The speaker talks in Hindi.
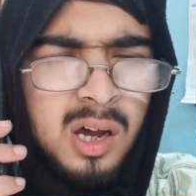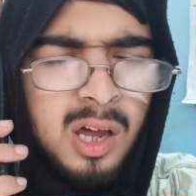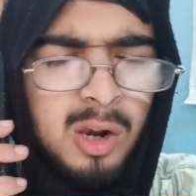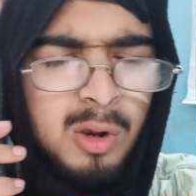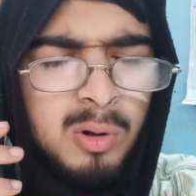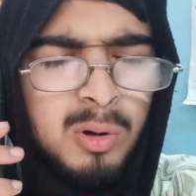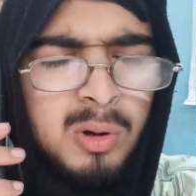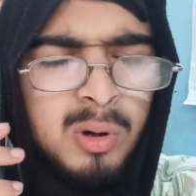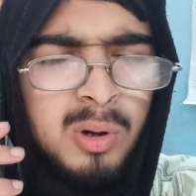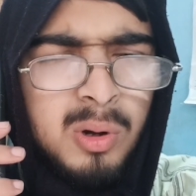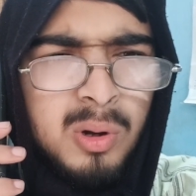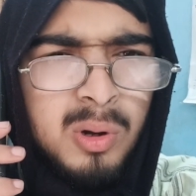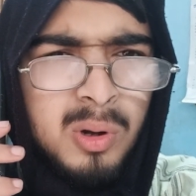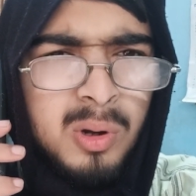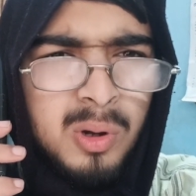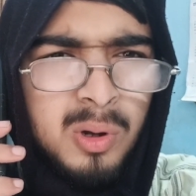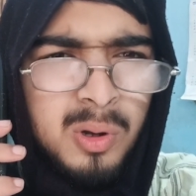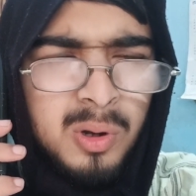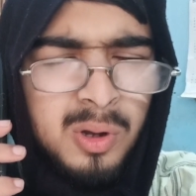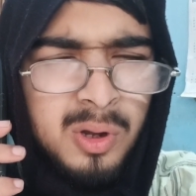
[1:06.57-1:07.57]
हेलो
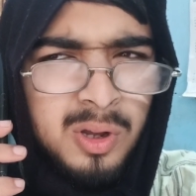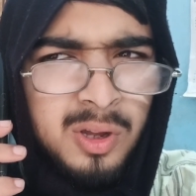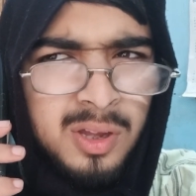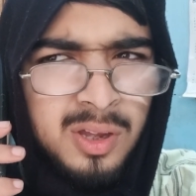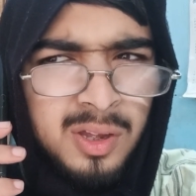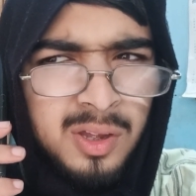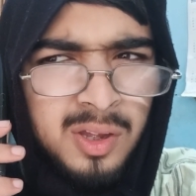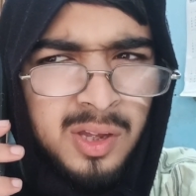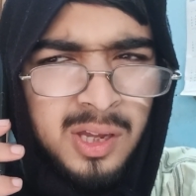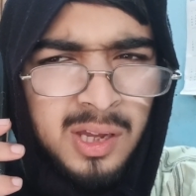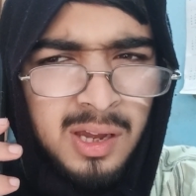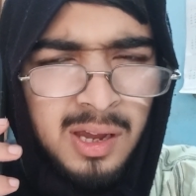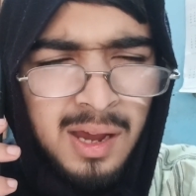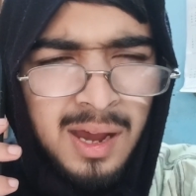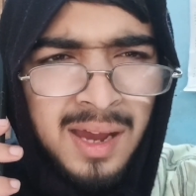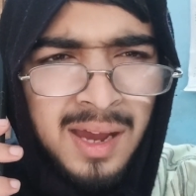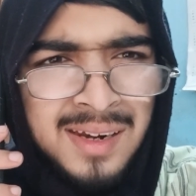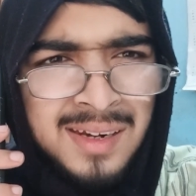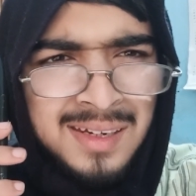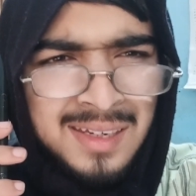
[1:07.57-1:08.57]

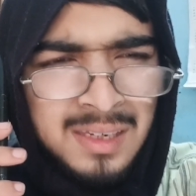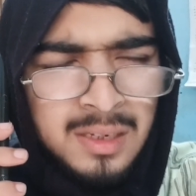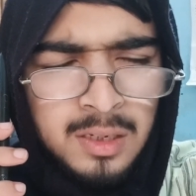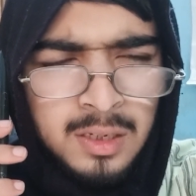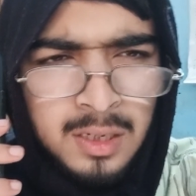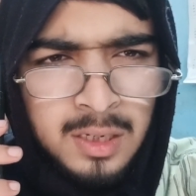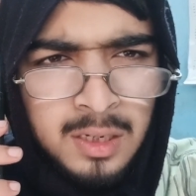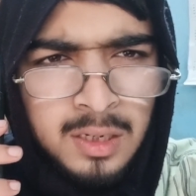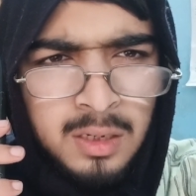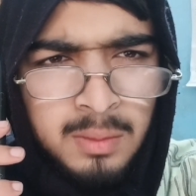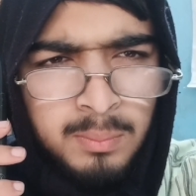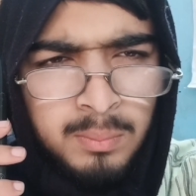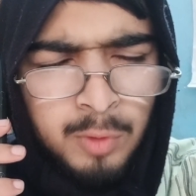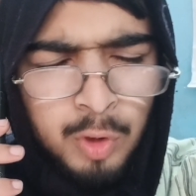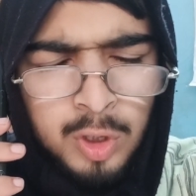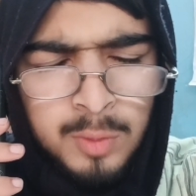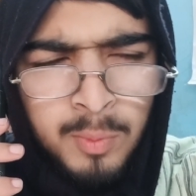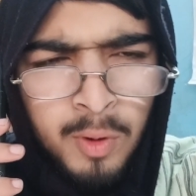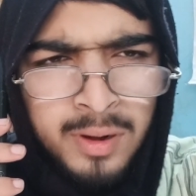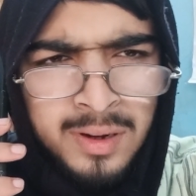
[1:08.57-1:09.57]
हाँ
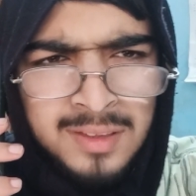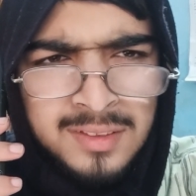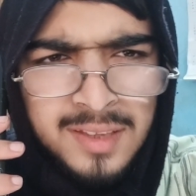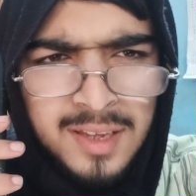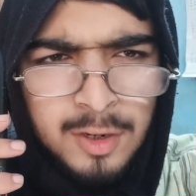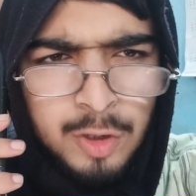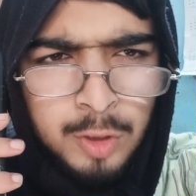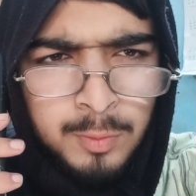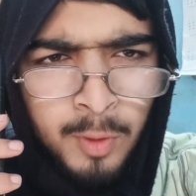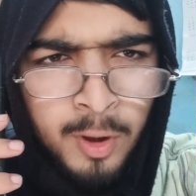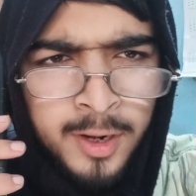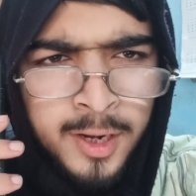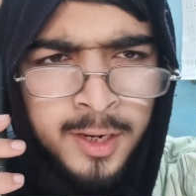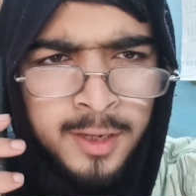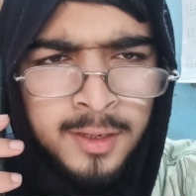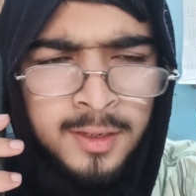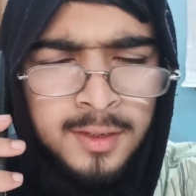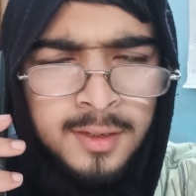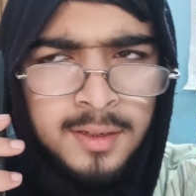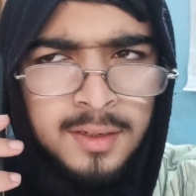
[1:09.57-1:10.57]
गुड मॉर्निंग सर गुड
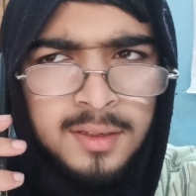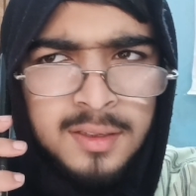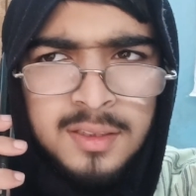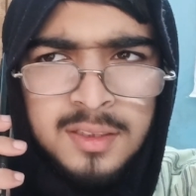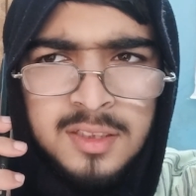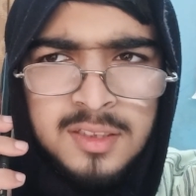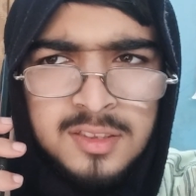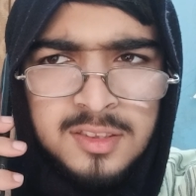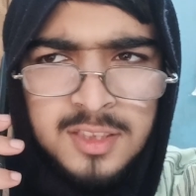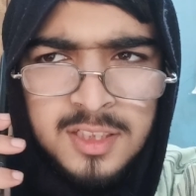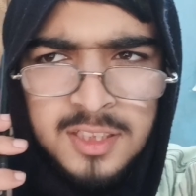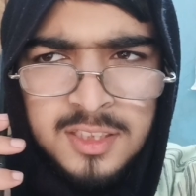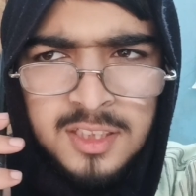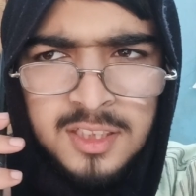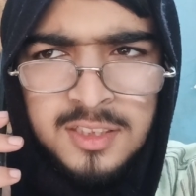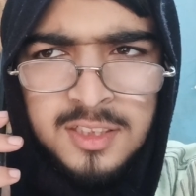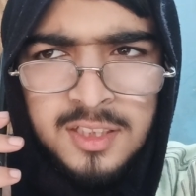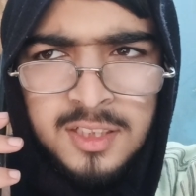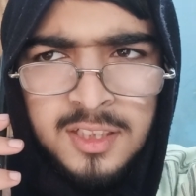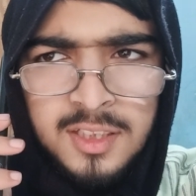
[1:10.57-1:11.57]
मॉर्निंग जी
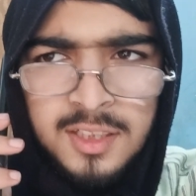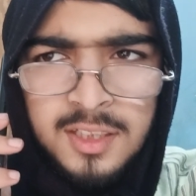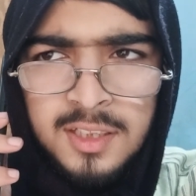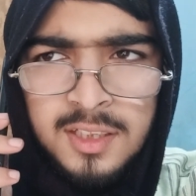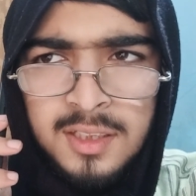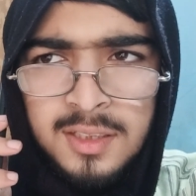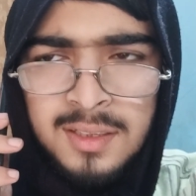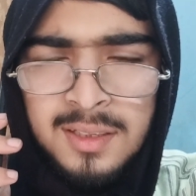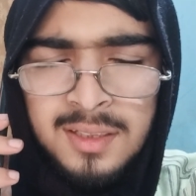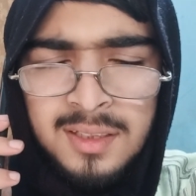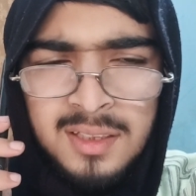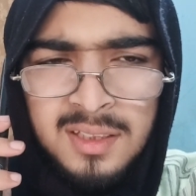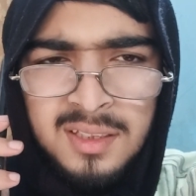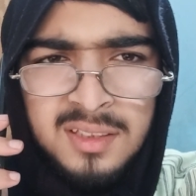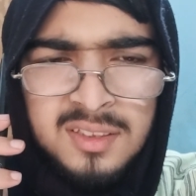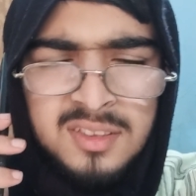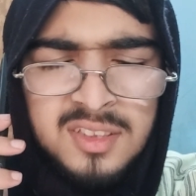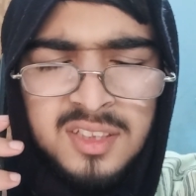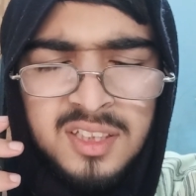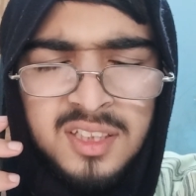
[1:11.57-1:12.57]
जी जी
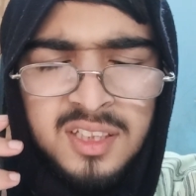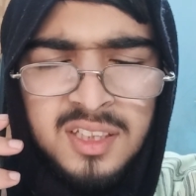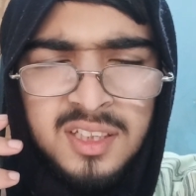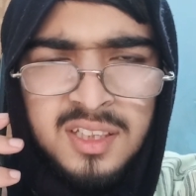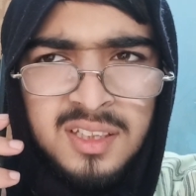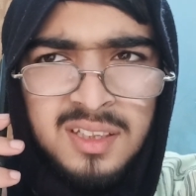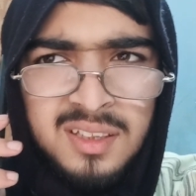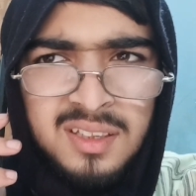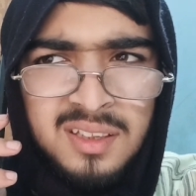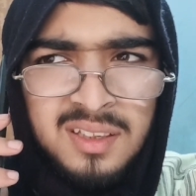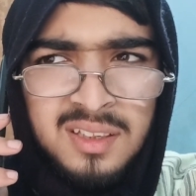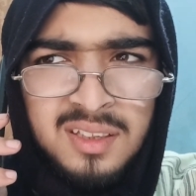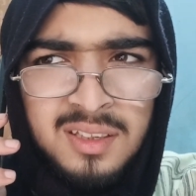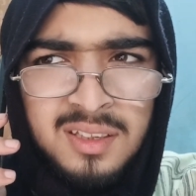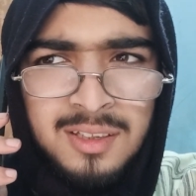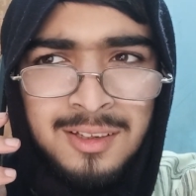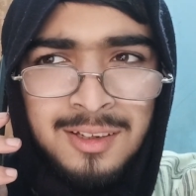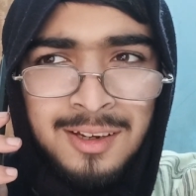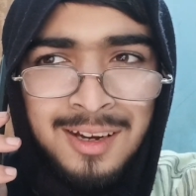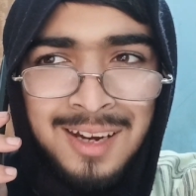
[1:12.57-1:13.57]
जी
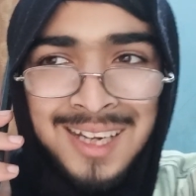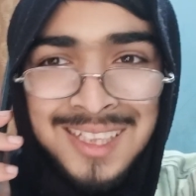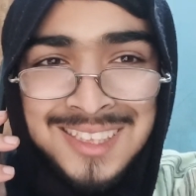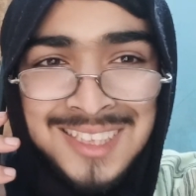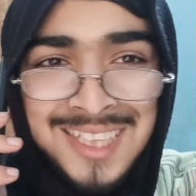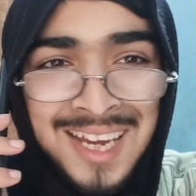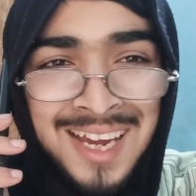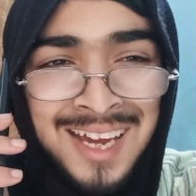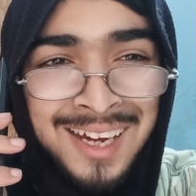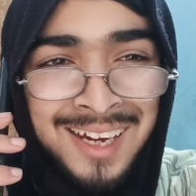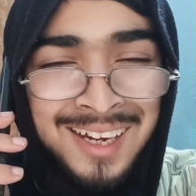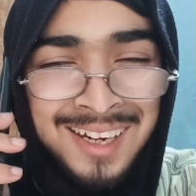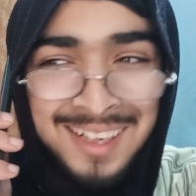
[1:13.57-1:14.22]
अच्छा